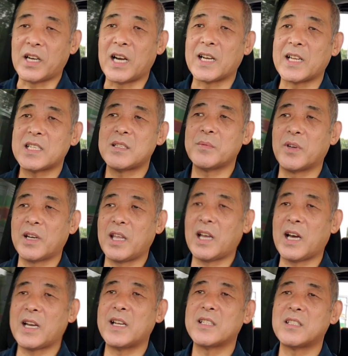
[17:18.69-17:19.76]
話もね
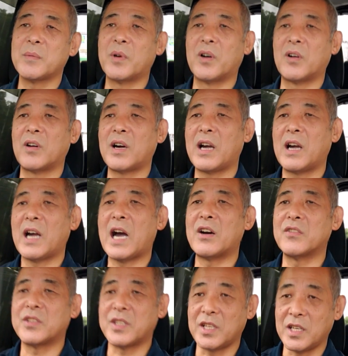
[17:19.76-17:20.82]
話も
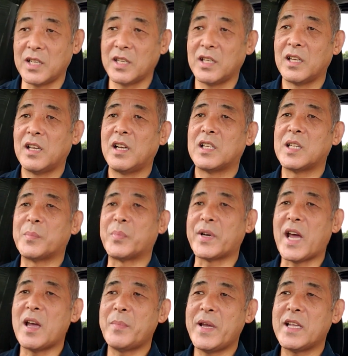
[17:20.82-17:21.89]
合うし、で
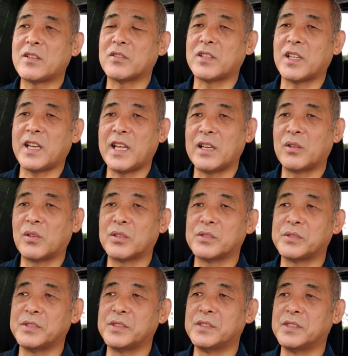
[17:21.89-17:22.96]
プライベートでね
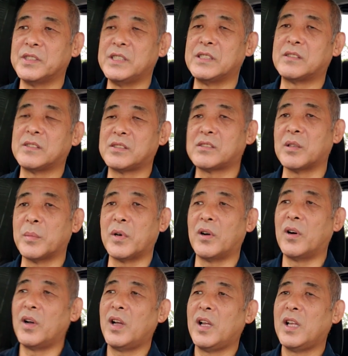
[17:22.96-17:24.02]
ゴルフ行く人も